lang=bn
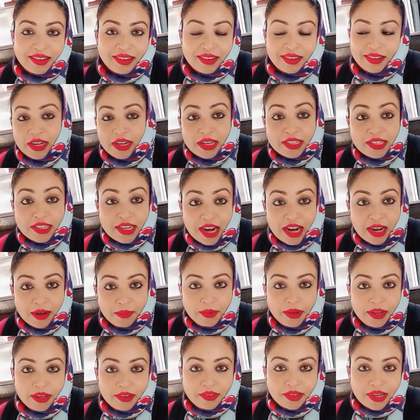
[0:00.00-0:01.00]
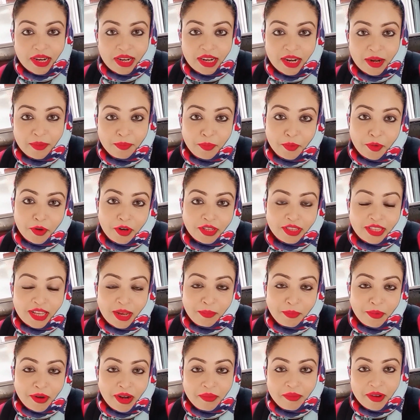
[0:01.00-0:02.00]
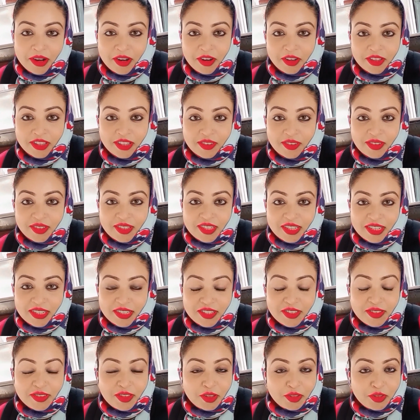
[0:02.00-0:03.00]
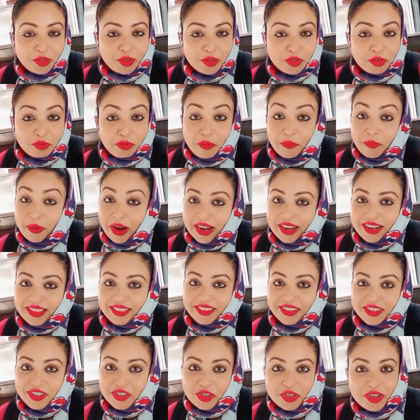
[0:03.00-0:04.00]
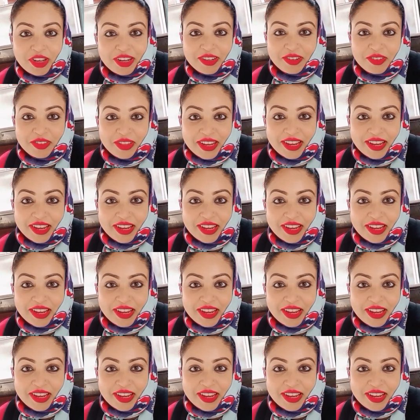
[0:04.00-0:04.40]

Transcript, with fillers: ট্রেনটা ছাড়বে ছাড়ার পর তারপর আবার কথা হচ্ছে ততক্ষণ তোমার বাইরের দৃশ্যটা একটু